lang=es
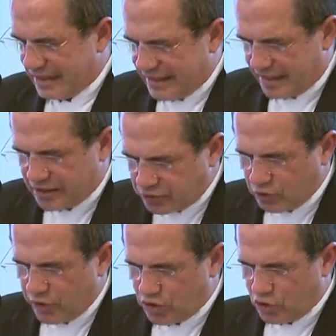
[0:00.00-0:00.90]
y al
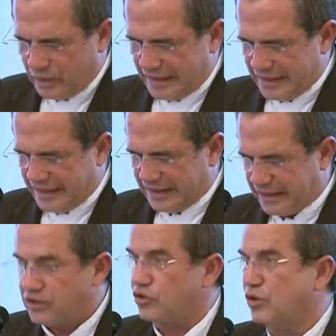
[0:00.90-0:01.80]
esfuerzo y
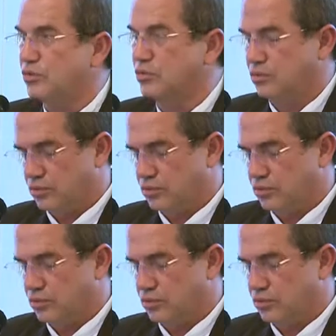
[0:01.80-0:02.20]
dedicación